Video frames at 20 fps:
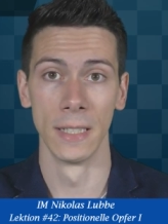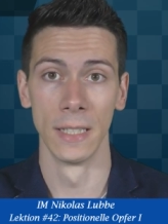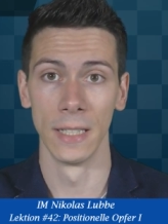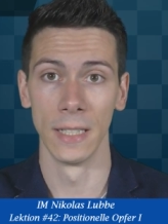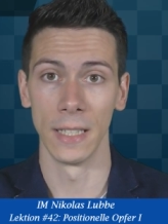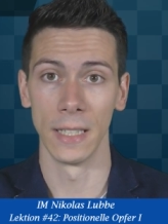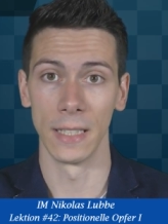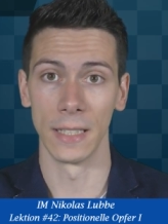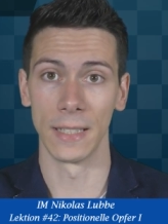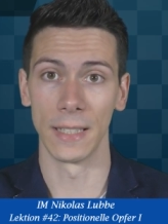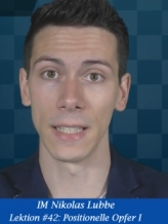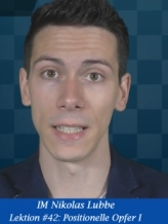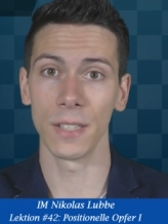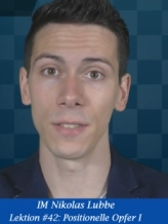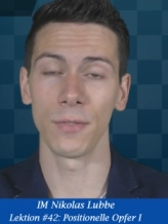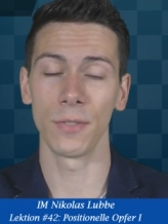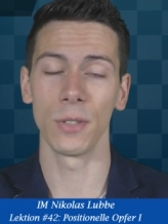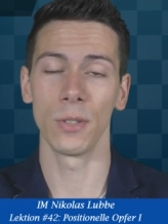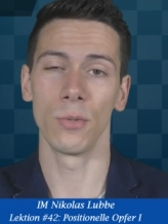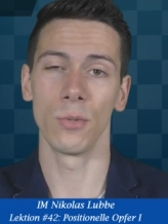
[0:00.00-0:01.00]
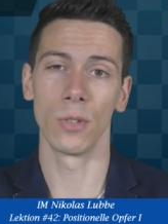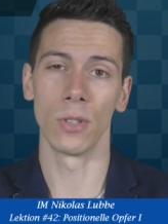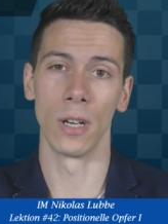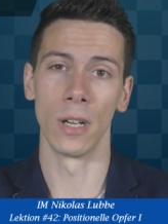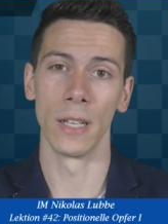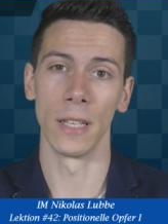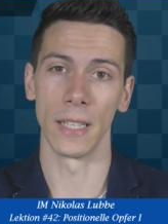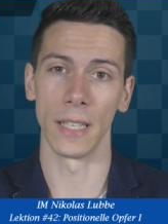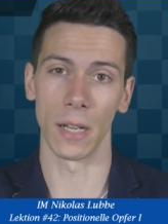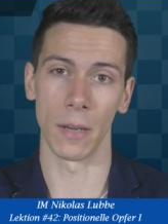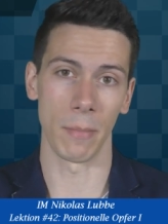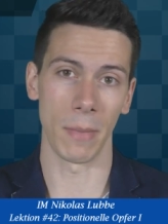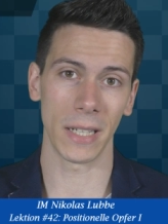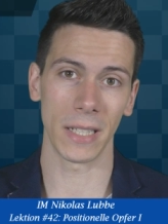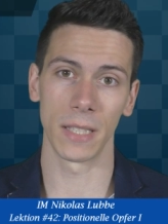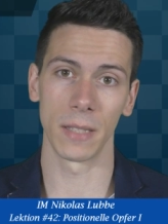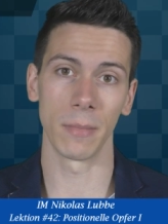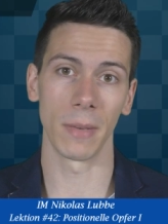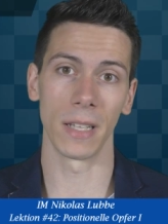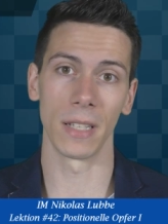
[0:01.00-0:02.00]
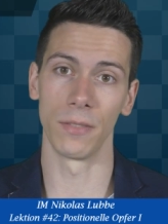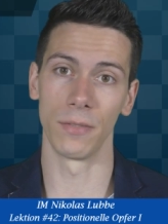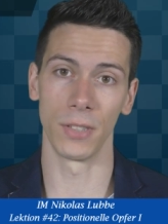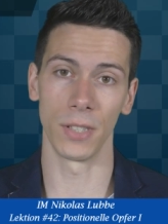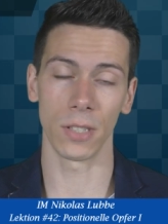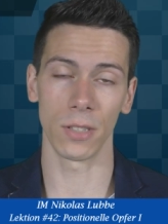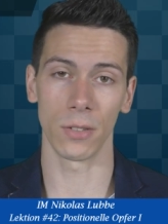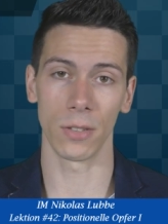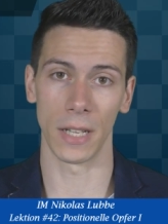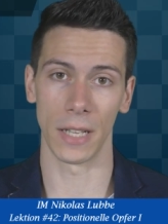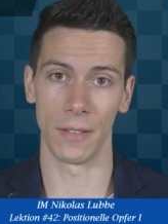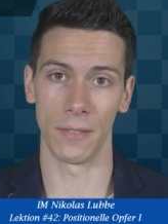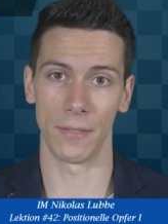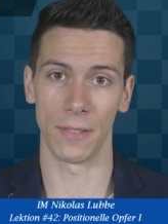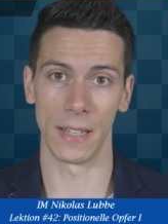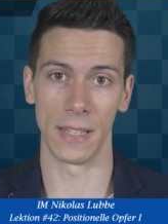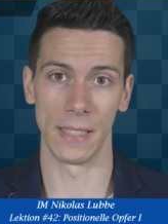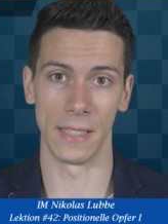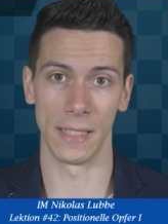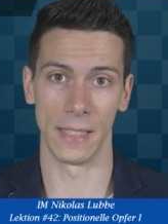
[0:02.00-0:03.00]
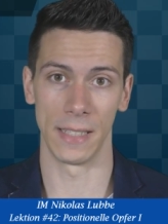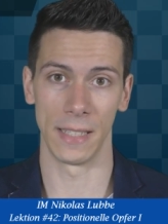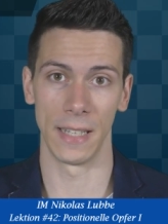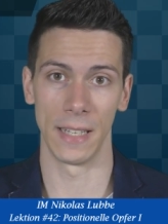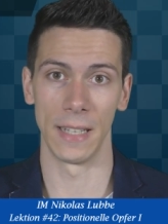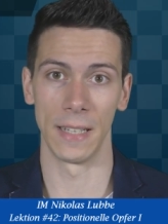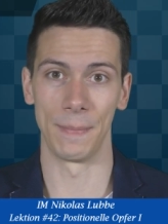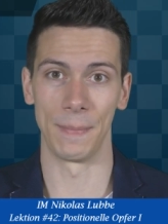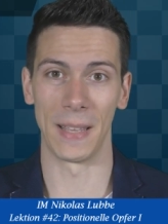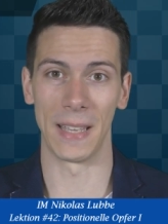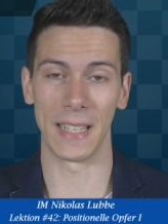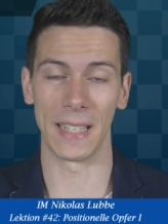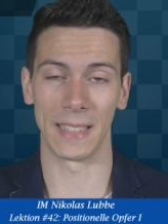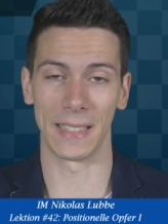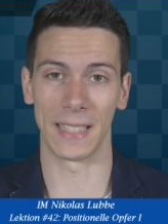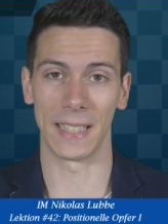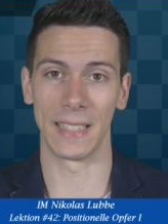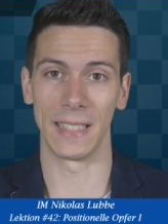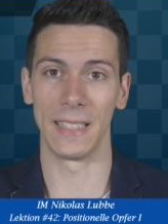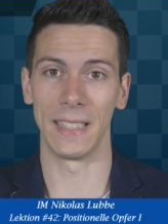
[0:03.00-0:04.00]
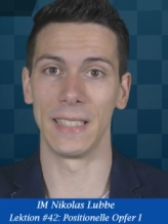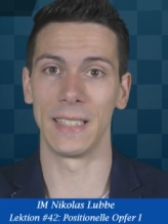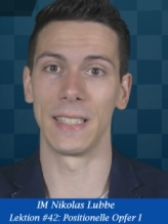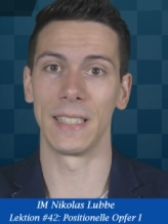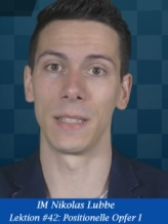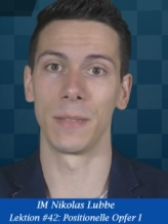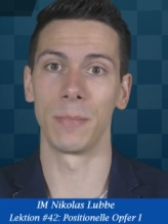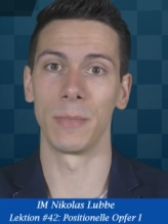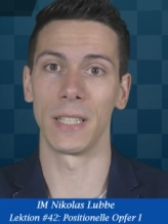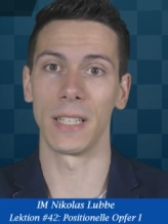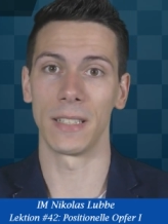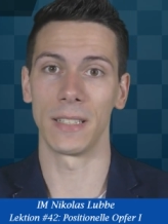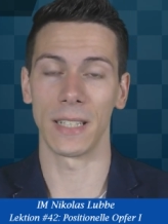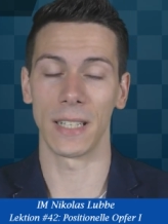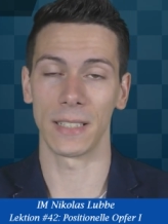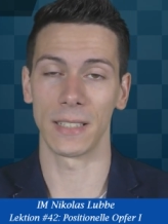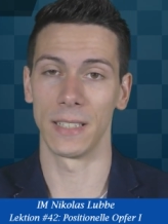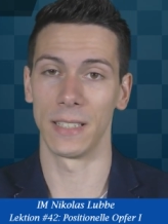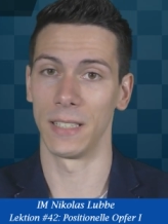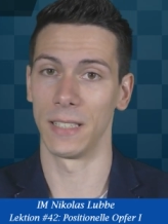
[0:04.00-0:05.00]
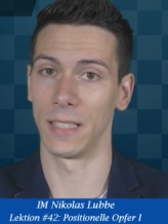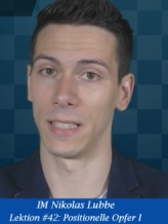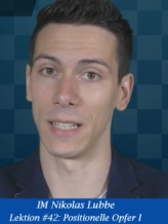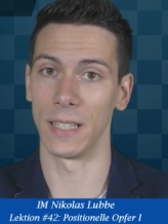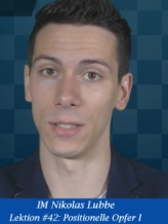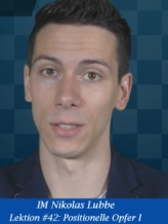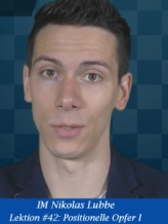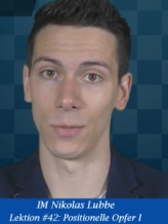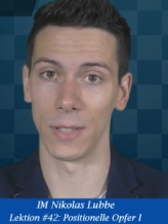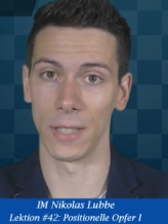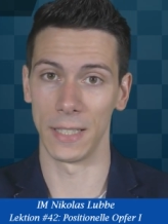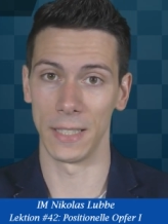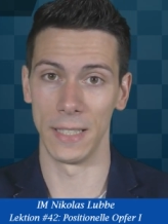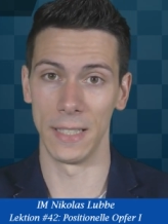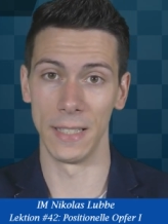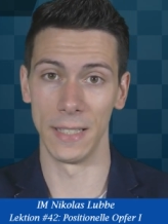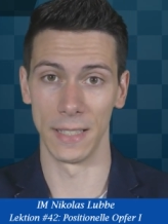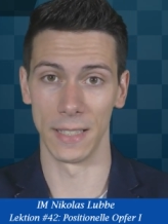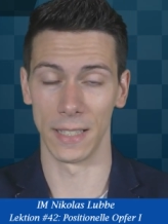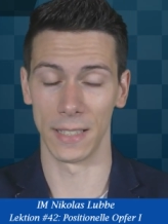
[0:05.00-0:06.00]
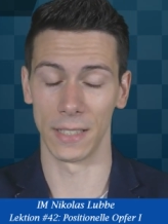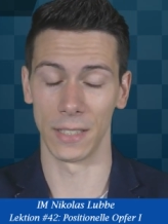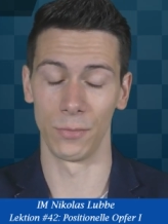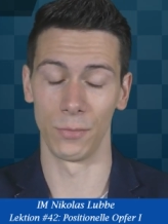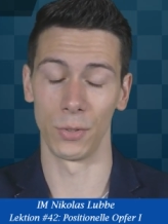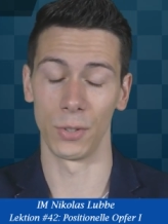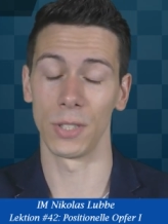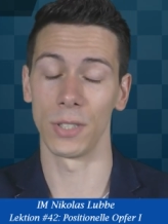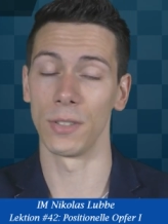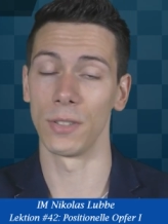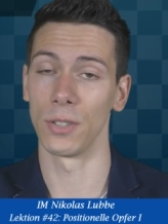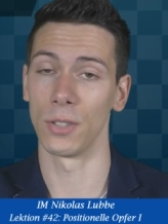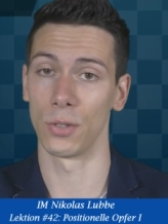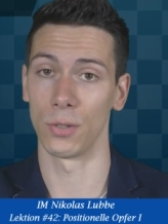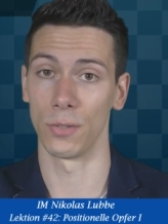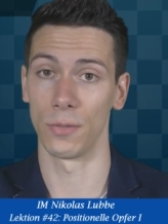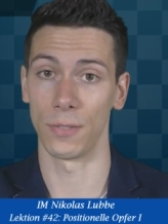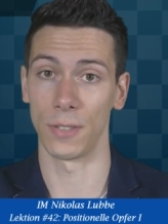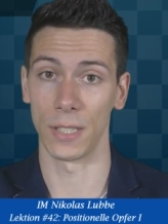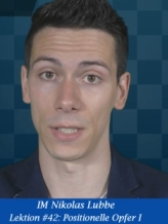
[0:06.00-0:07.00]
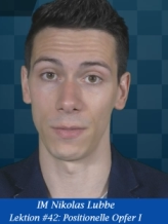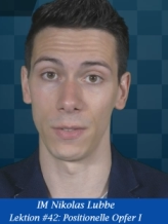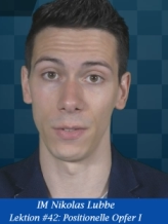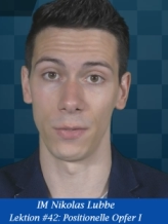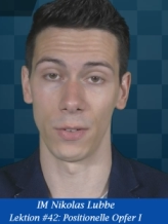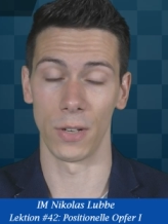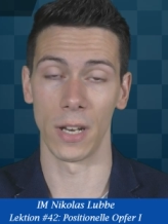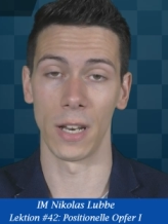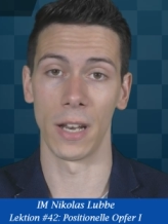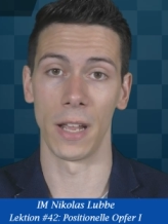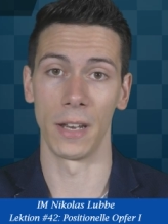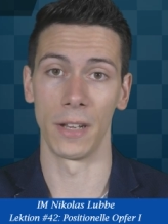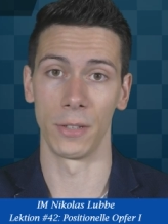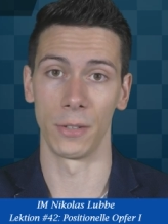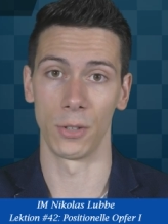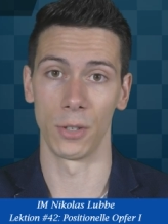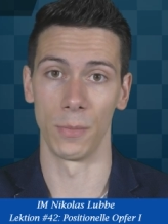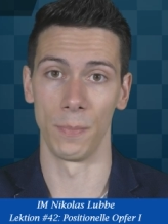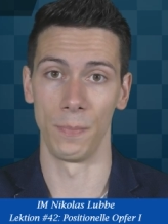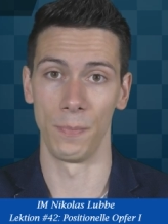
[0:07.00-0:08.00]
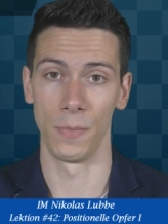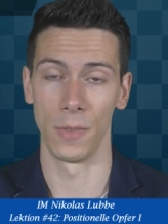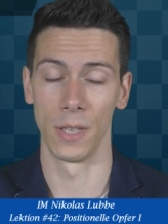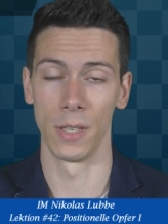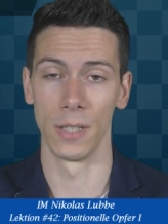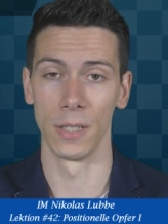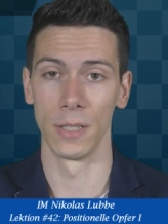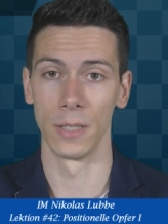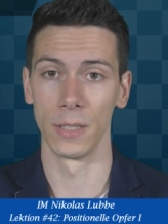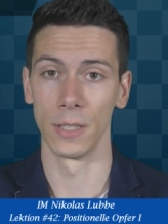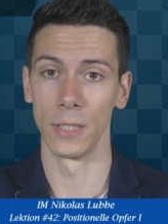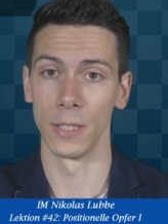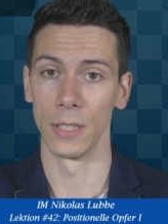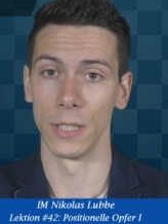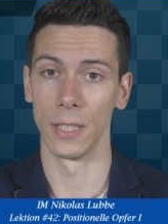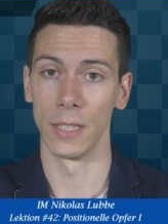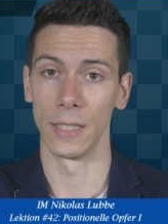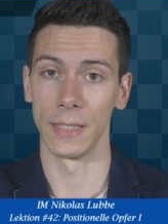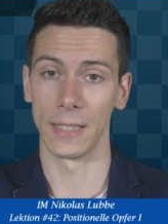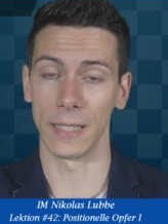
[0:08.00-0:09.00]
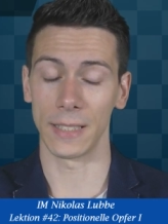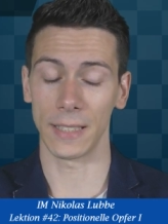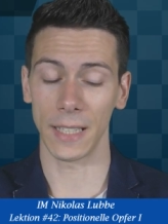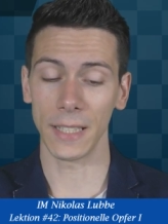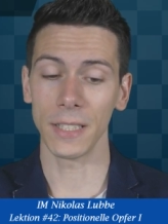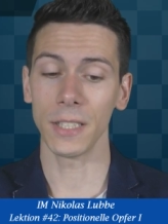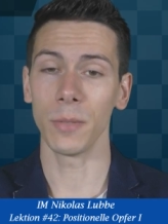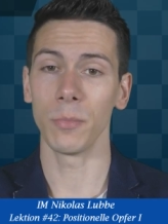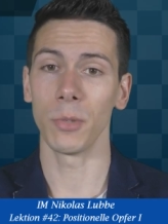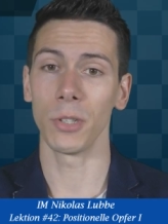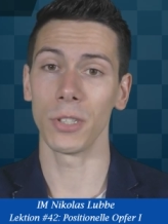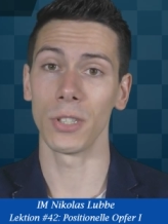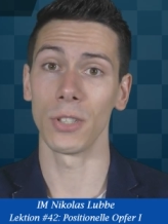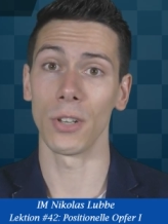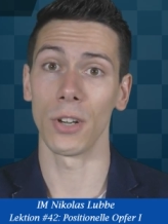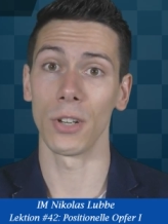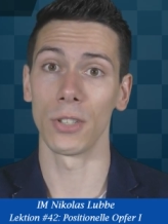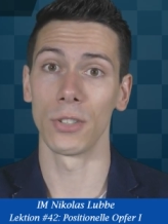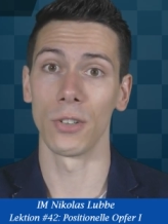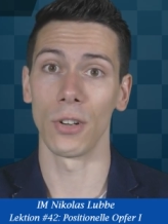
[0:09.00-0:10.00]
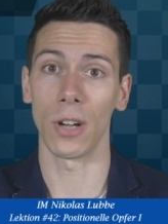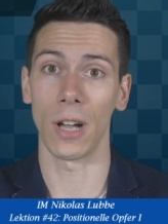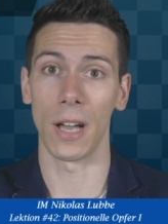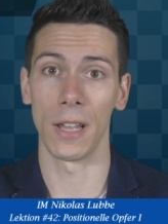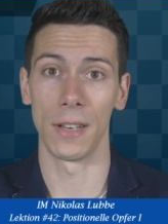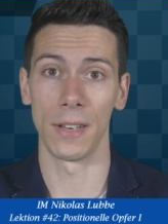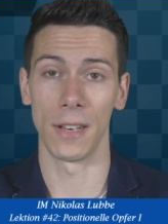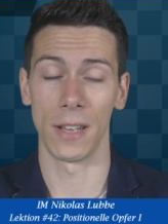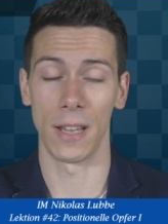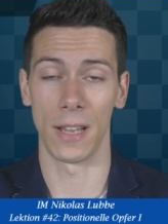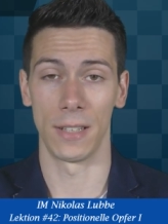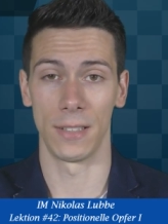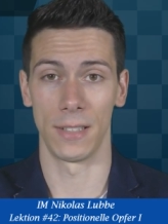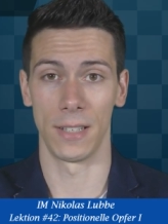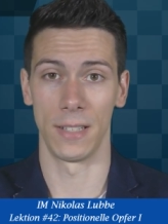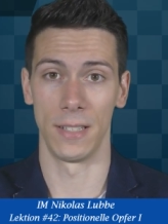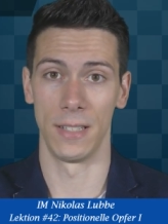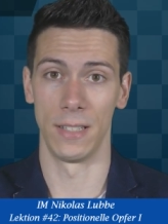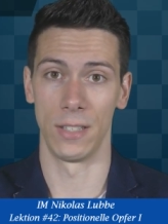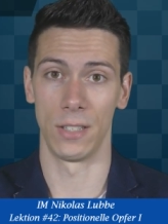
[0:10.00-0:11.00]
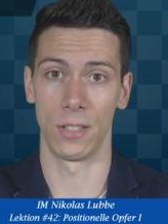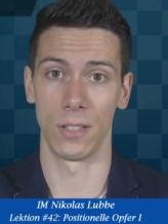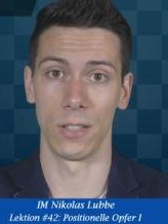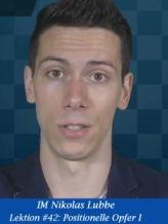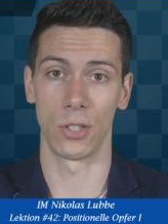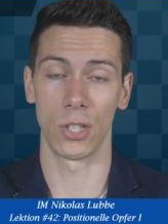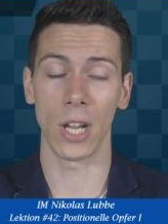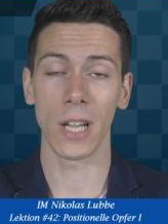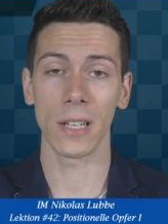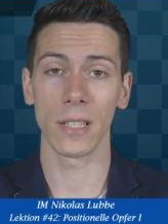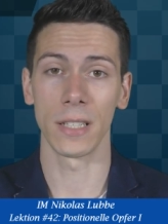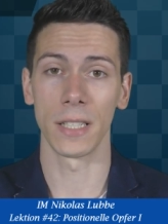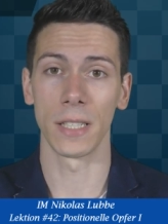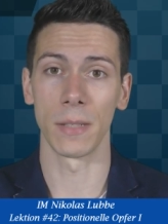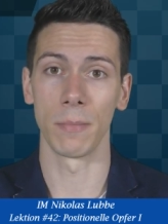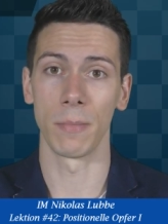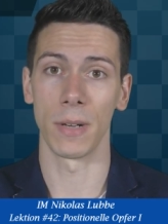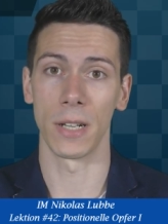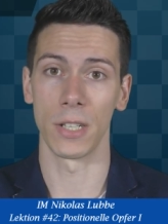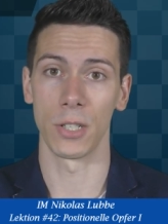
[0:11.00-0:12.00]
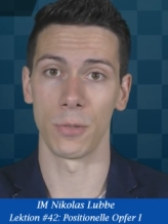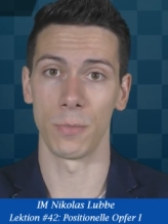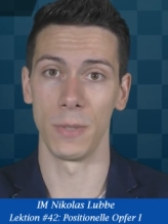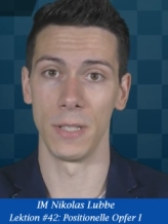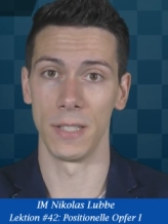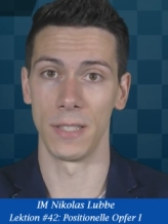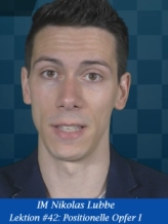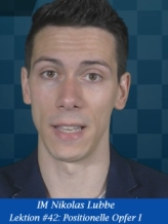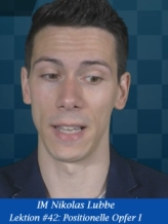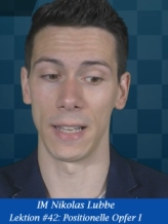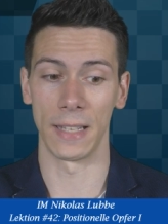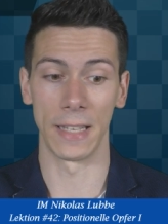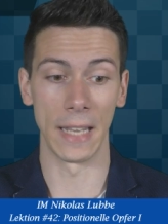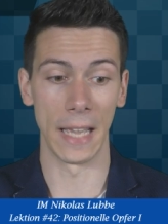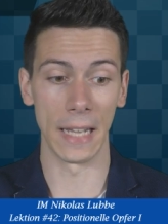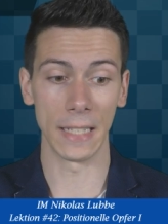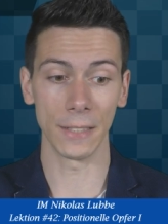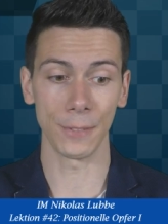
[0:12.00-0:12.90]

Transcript: jede Figur ihre maximale Wirkung entfaltet, naja, dann ist es mit der Taktik nicht allzu weit hin, ja, dann wird sie schon fast wie von alleine kommen. Das Ganze möchte ich euch noch anhand eines schachlichen Beispiels erklären.